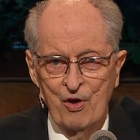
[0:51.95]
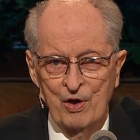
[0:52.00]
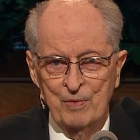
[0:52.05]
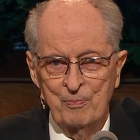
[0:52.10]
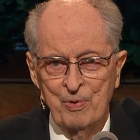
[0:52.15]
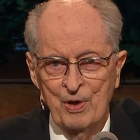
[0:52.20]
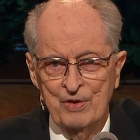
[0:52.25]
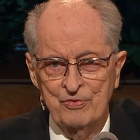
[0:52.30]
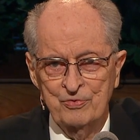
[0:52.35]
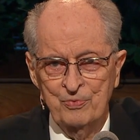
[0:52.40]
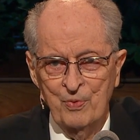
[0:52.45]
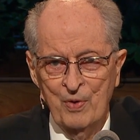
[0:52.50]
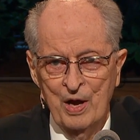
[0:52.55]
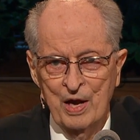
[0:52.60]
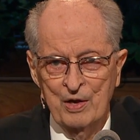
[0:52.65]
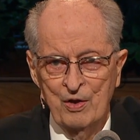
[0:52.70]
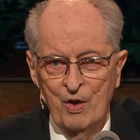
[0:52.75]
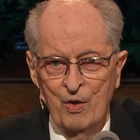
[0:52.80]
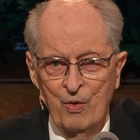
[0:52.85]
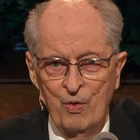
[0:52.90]
Мой
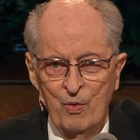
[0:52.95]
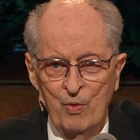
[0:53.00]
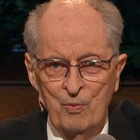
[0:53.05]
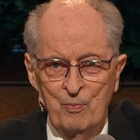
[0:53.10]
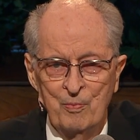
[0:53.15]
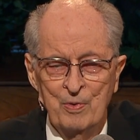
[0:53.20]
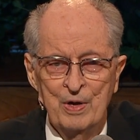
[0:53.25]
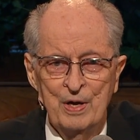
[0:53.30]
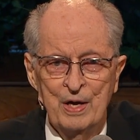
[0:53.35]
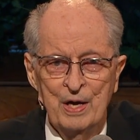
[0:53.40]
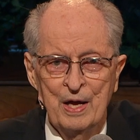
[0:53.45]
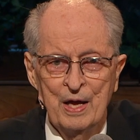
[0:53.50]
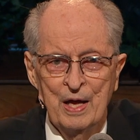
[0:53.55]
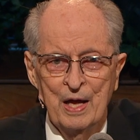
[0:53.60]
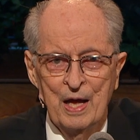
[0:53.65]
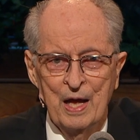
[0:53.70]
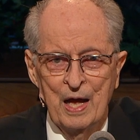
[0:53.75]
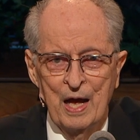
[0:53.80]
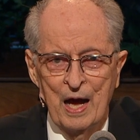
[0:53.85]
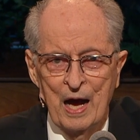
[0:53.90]
отец верно
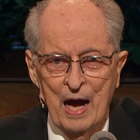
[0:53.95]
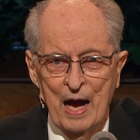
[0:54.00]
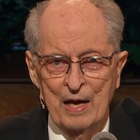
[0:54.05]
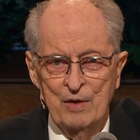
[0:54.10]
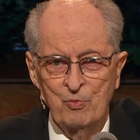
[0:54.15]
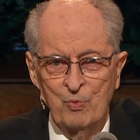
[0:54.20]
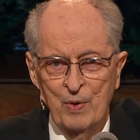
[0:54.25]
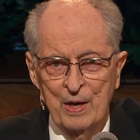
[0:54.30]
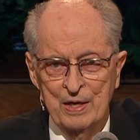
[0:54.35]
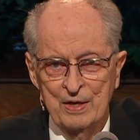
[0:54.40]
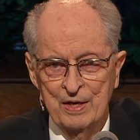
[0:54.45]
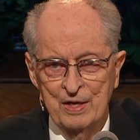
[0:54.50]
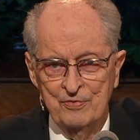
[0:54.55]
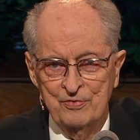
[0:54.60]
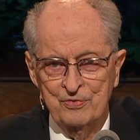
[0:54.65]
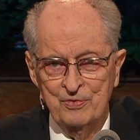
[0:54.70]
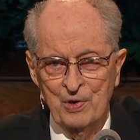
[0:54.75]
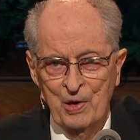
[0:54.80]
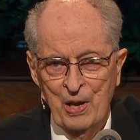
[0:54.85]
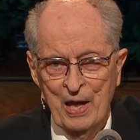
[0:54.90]
догадался, что во
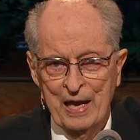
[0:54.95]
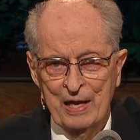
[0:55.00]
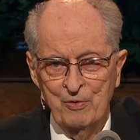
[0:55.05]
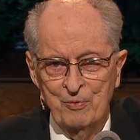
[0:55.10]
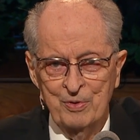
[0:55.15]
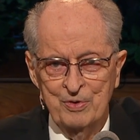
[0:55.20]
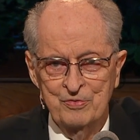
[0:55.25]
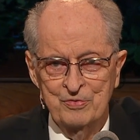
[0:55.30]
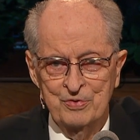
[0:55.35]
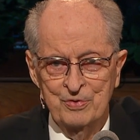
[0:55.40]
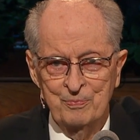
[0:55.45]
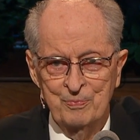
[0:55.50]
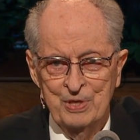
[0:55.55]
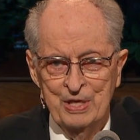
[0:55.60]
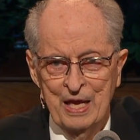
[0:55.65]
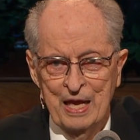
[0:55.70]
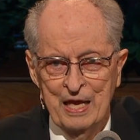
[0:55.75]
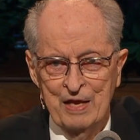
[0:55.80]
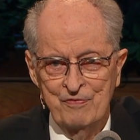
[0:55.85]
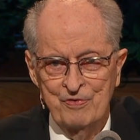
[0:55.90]
время долгой поездки
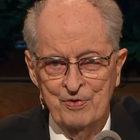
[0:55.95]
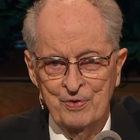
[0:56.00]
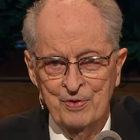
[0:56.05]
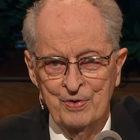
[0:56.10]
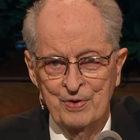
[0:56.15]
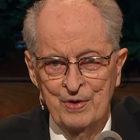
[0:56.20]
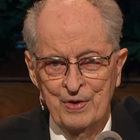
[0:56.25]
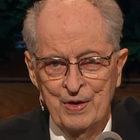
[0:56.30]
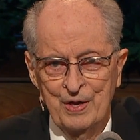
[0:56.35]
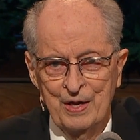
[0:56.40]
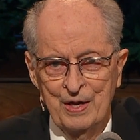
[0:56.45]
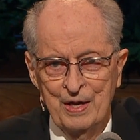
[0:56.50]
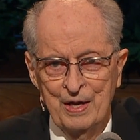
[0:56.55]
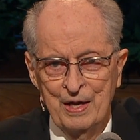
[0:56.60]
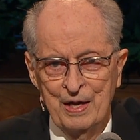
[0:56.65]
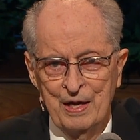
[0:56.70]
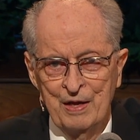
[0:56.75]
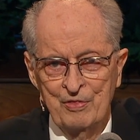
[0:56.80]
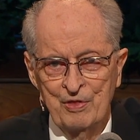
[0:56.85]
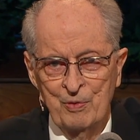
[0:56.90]
в автобусе
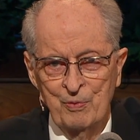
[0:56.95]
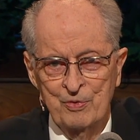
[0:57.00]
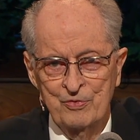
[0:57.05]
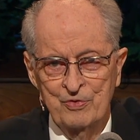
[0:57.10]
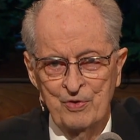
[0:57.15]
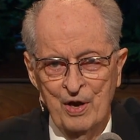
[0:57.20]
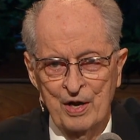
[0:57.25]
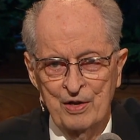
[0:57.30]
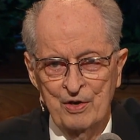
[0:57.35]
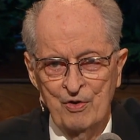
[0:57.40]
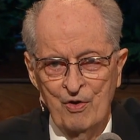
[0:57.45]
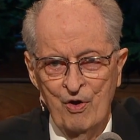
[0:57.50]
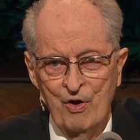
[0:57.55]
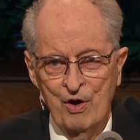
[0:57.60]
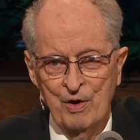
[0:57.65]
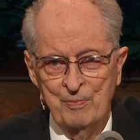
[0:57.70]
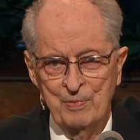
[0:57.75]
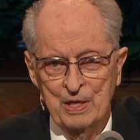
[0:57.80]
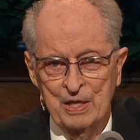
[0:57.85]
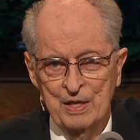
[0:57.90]
я был
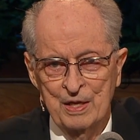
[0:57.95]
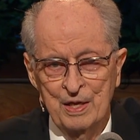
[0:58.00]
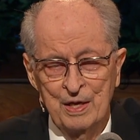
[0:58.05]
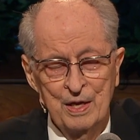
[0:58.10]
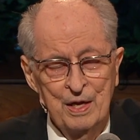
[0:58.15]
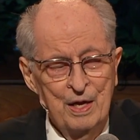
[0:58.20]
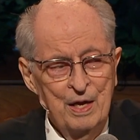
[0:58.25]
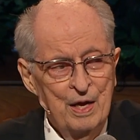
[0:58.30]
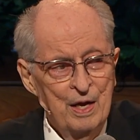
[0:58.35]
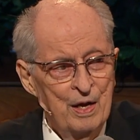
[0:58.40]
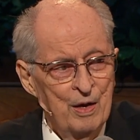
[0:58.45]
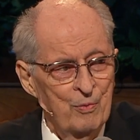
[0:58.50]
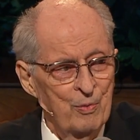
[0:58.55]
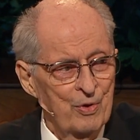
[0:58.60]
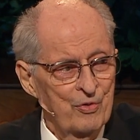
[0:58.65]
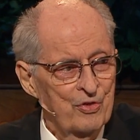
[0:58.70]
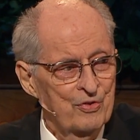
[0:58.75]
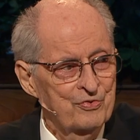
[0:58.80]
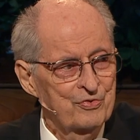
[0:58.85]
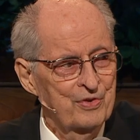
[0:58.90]
свидетелем разговоров и
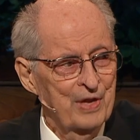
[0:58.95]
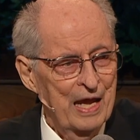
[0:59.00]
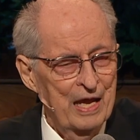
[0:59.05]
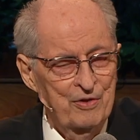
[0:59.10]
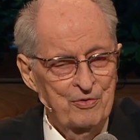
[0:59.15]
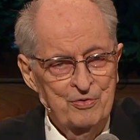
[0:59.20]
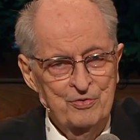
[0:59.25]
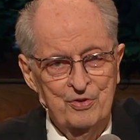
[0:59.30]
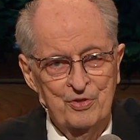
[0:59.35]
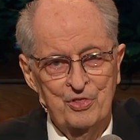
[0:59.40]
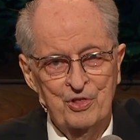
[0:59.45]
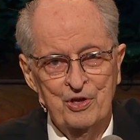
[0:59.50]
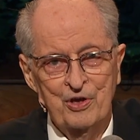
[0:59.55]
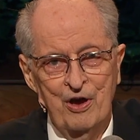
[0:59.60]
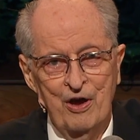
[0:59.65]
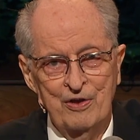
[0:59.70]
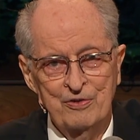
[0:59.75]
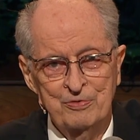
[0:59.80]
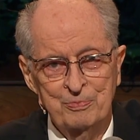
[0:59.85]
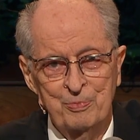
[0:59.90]
действий, которые не
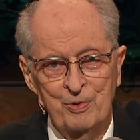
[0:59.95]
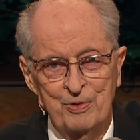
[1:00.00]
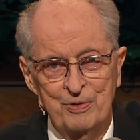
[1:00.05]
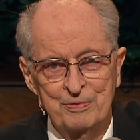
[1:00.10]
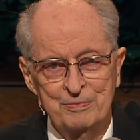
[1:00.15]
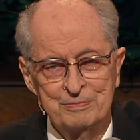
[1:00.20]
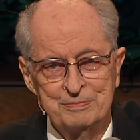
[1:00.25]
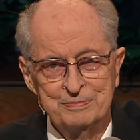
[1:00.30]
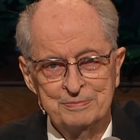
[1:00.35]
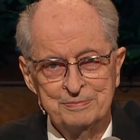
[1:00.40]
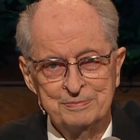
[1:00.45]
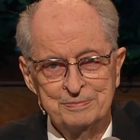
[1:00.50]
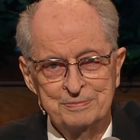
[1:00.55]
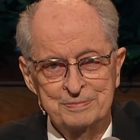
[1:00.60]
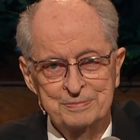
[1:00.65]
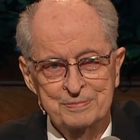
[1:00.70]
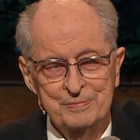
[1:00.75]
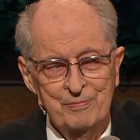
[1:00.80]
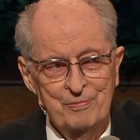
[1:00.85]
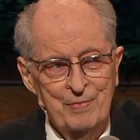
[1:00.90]
соответствовали
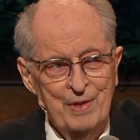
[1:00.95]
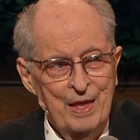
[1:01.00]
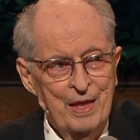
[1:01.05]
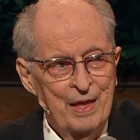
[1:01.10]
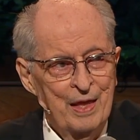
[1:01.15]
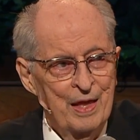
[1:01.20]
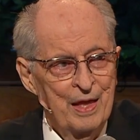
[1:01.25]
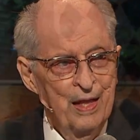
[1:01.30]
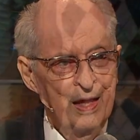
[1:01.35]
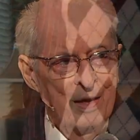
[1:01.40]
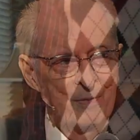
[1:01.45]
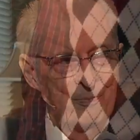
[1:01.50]
нравственным нормам